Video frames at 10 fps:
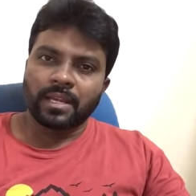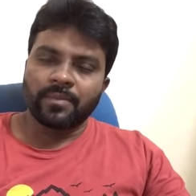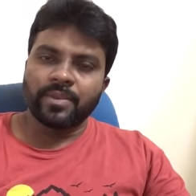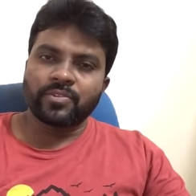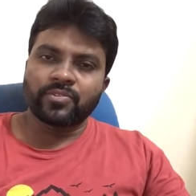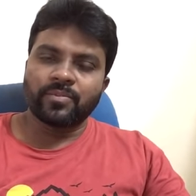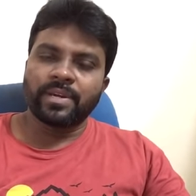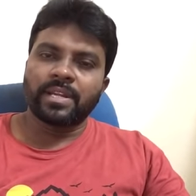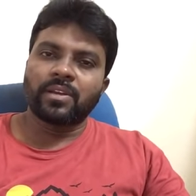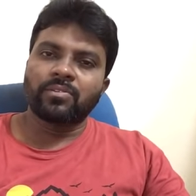రమేష్
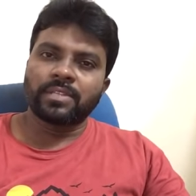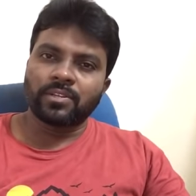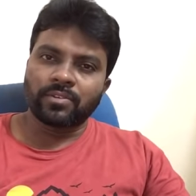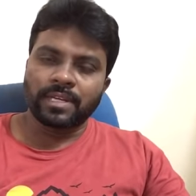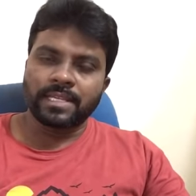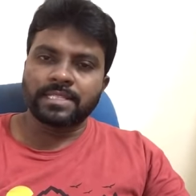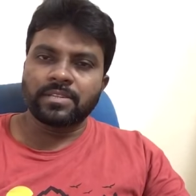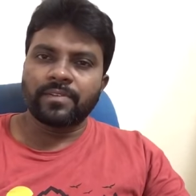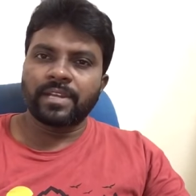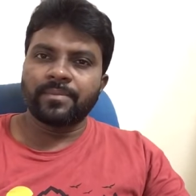కుమార్ గారు తనకు
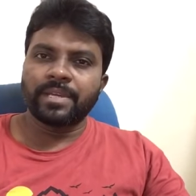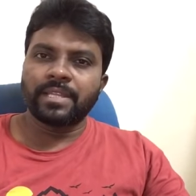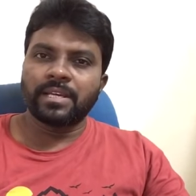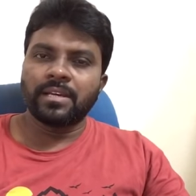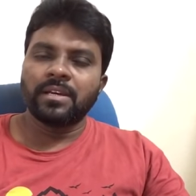నచ్చని వాళ్ళ మీద